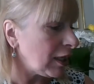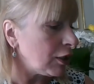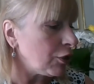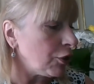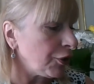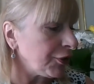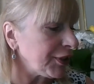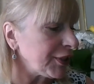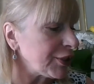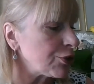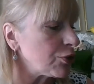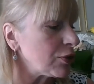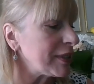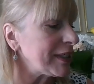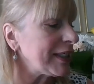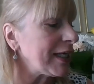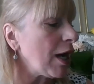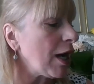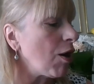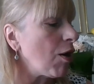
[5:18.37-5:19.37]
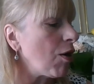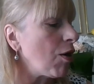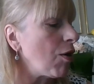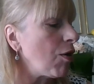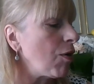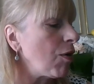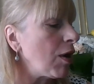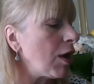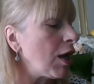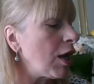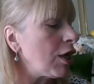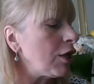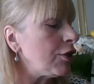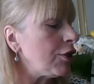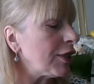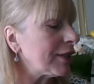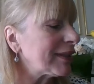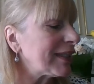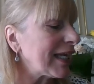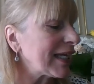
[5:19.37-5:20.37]
Le nez du lion,
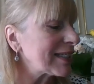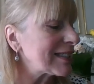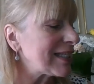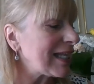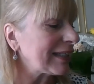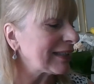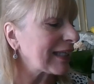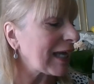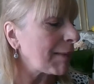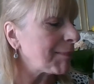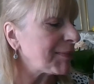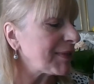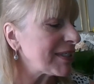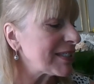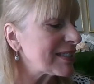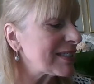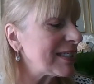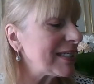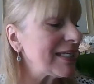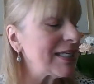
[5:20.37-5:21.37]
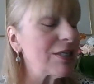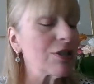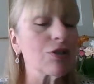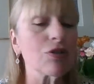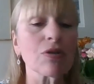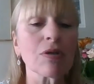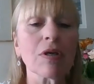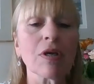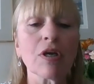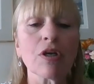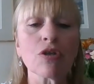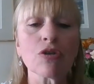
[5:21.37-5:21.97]
le texte La trapéziste,